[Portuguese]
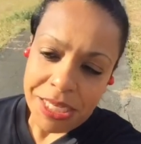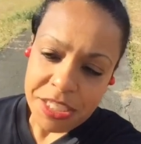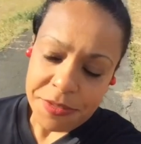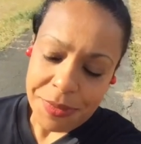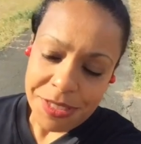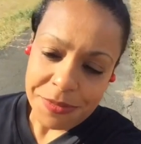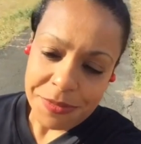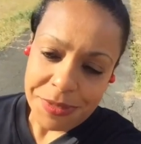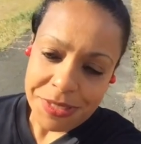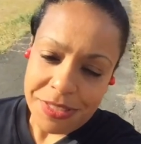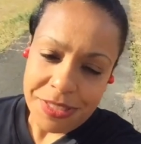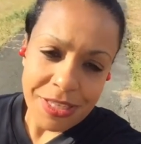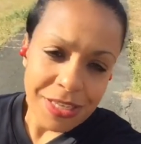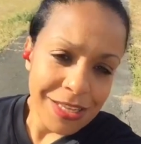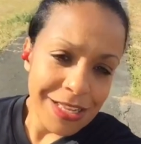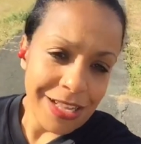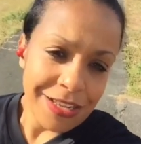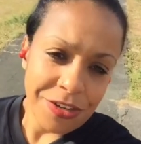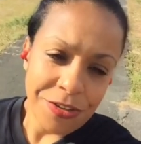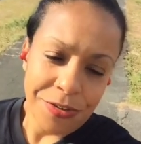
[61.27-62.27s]
Mas mesmo
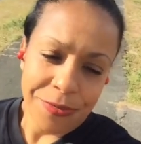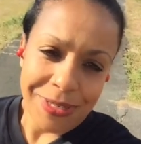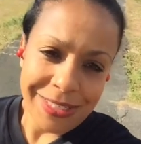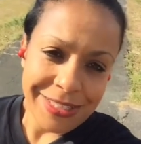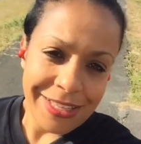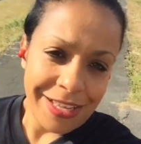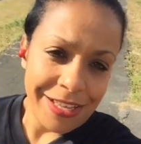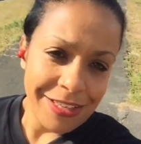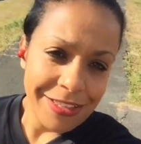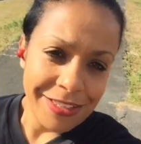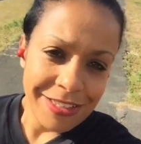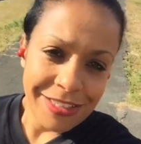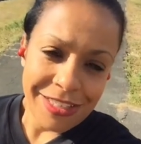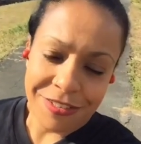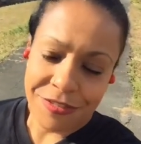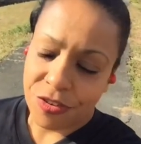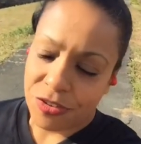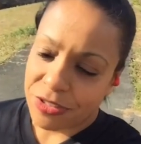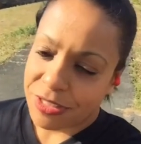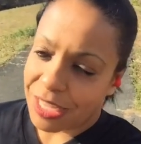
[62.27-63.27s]
assim, cara, não aguentei.
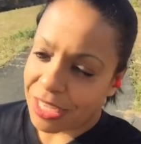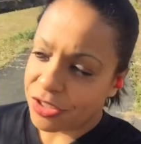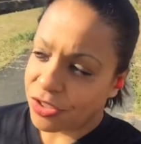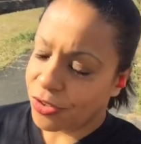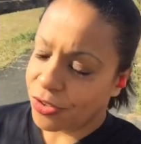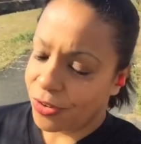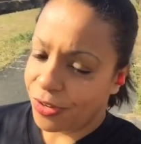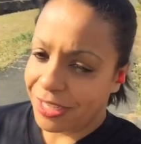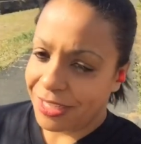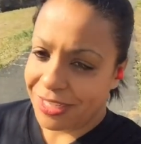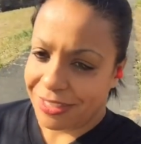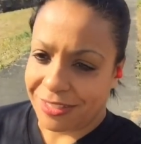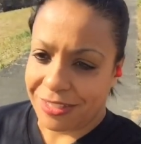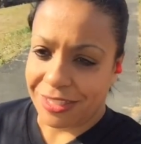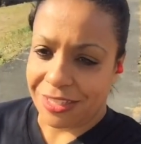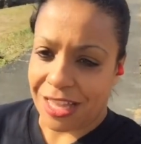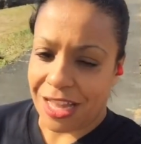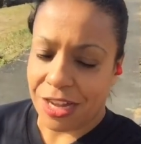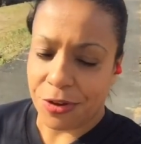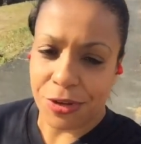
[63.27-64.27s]
Que vontade de correr
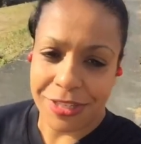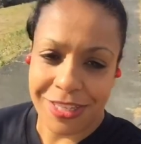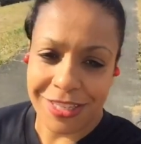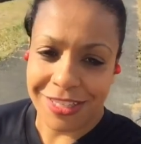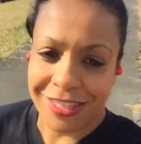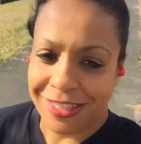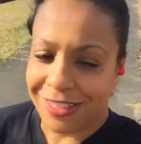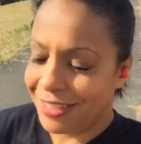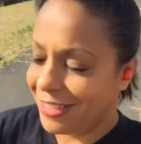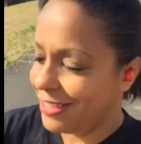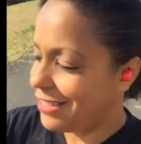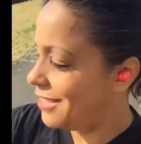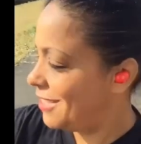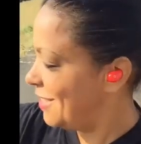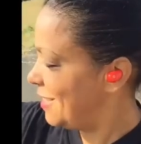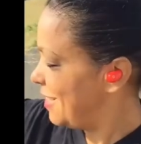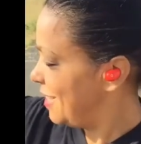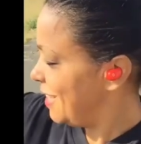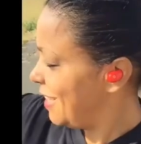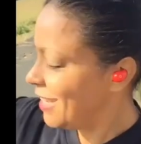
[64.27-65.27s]
nesse lago aqui,
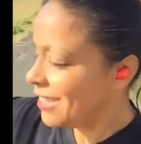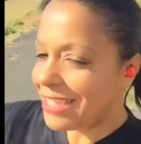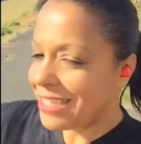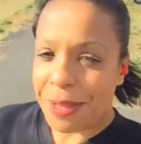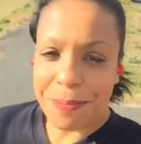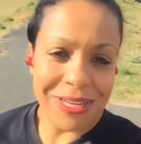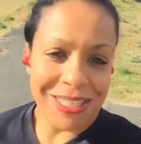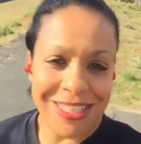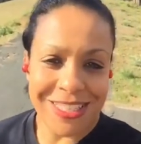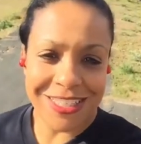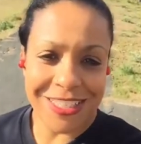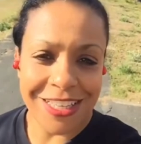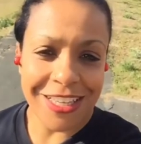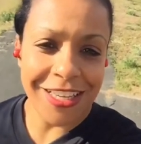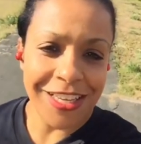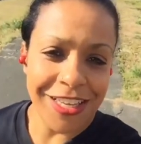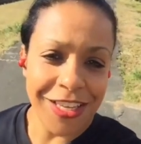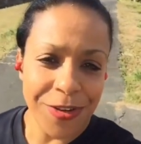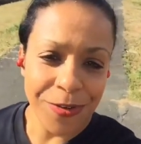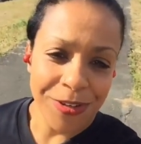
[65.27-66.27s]
nesse, na beira
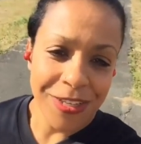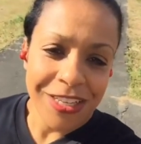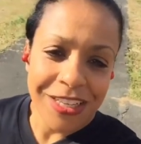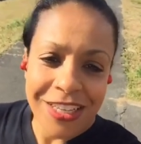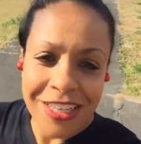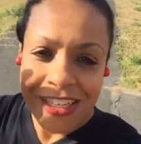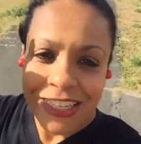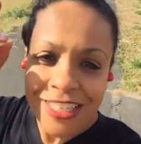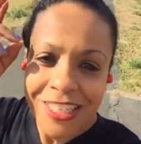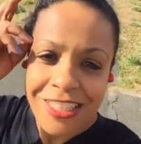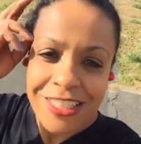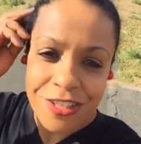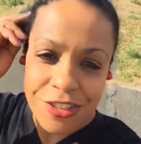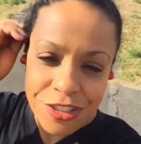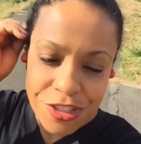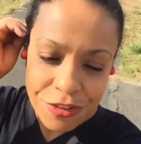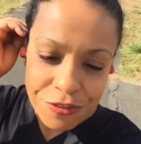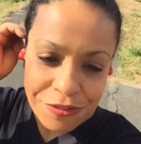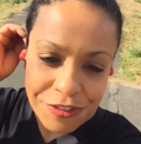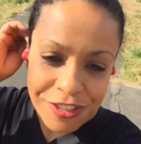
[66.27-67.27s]
desse rio.
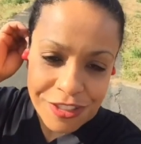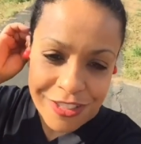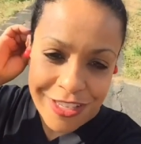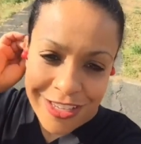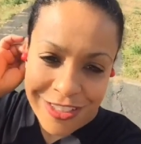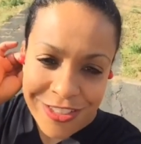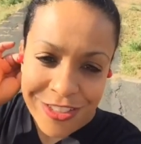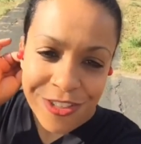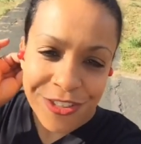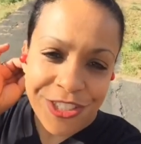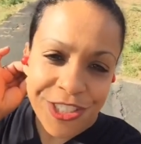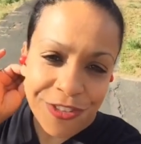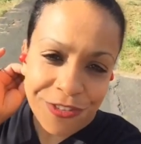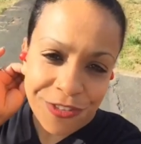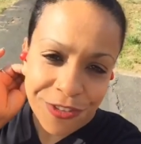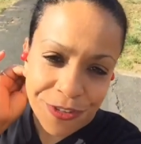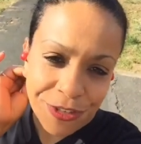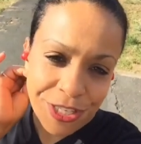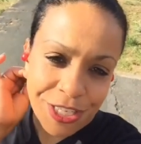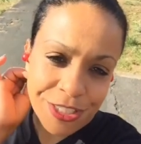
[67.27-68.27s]
E hoje eu vim, gente.
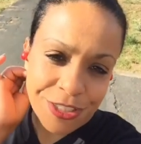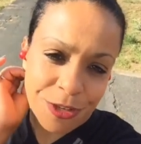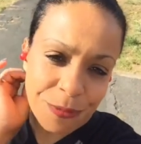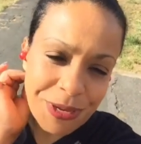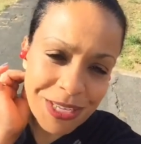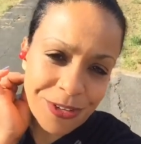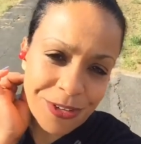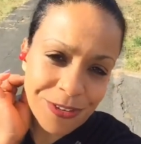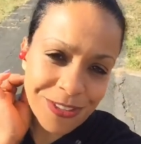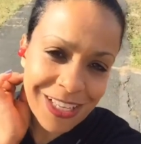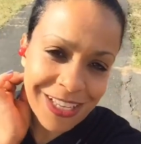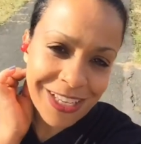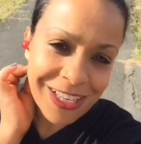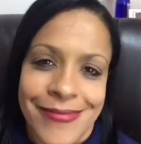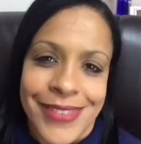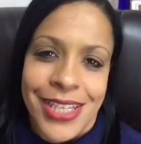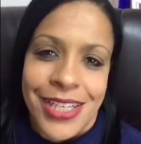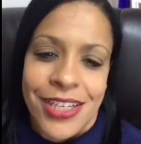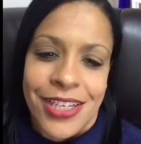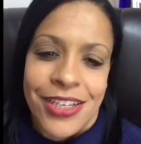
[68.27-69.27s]
Hoje eu vim correr. Tô bem.
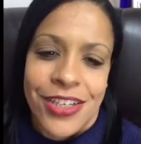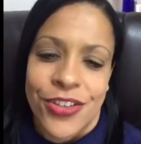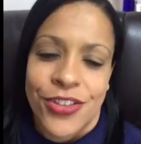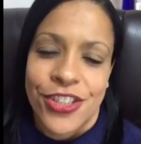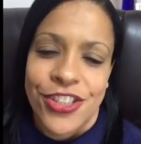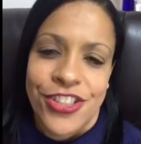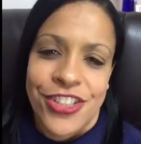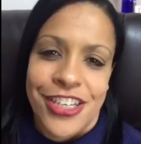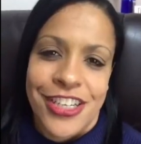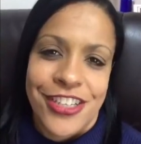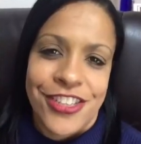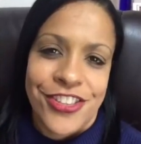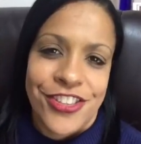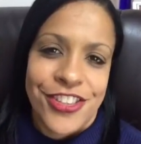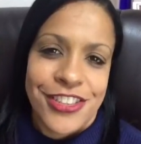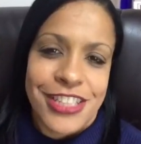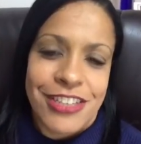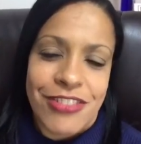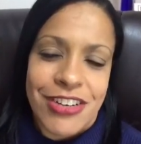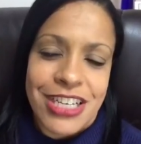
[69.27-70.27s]
Oi,
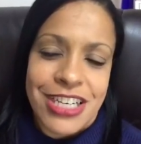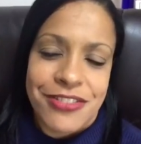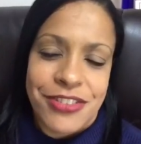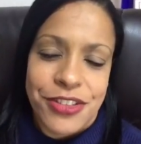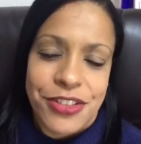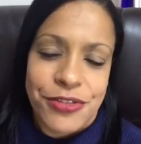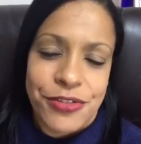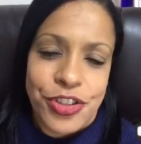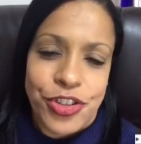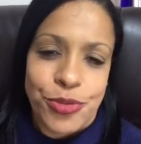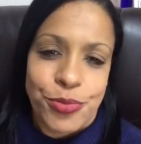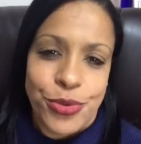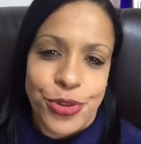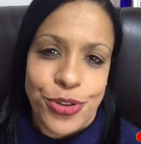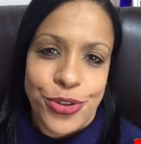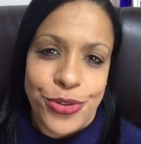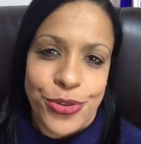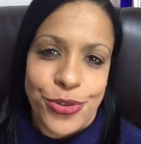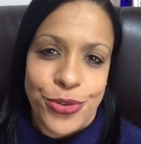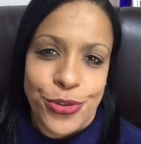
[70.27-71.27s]
gente. Tava gravando um vídeo
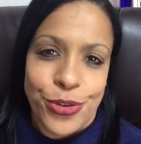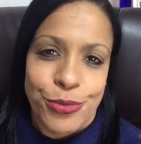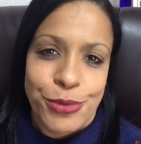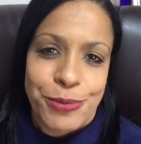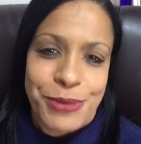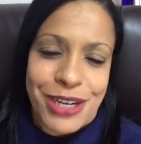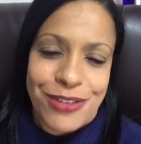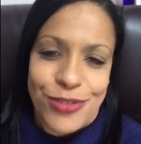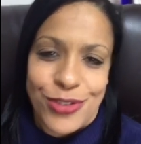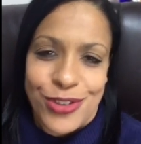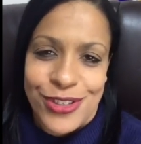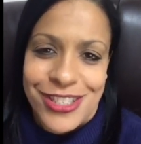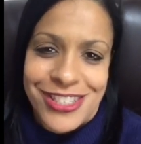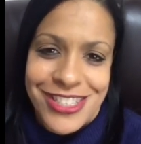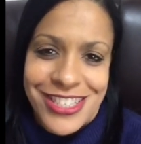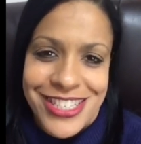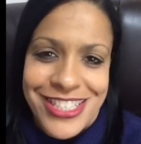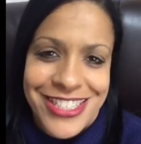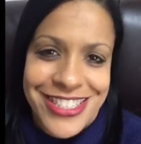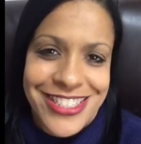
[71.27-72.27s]
pro YouTube pra
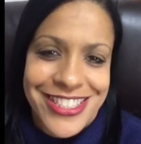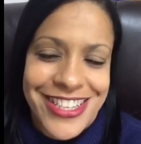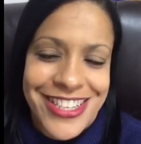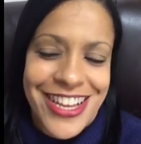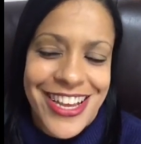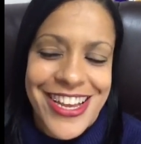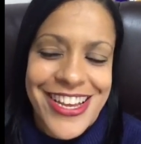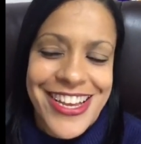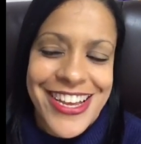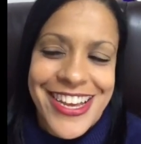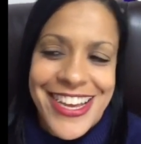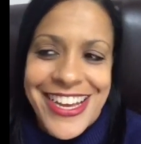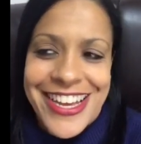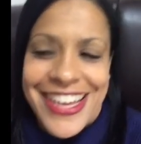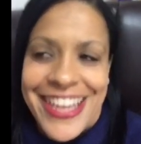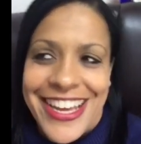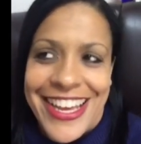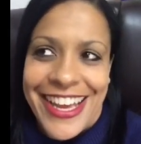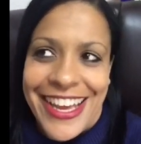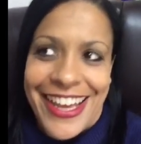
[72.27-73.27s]
vocês, né?
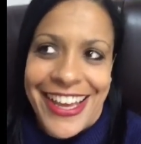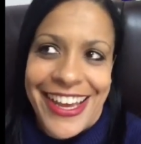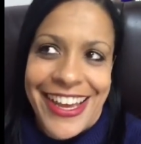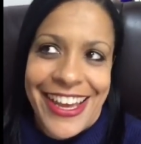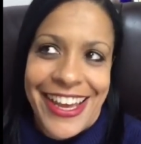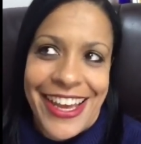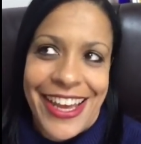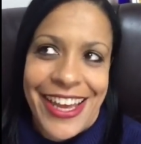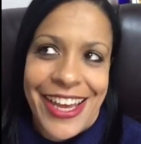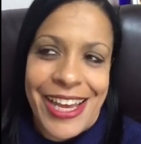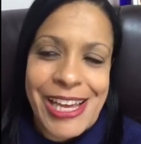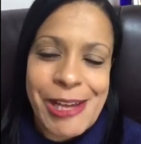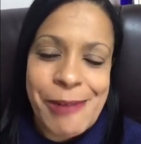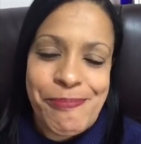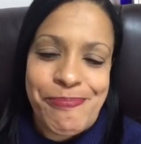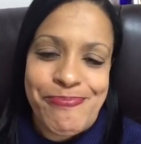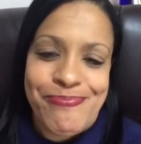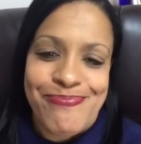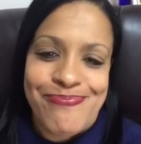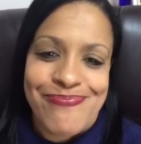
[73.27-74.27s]

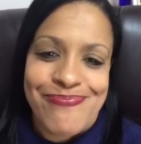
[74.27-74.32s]
É...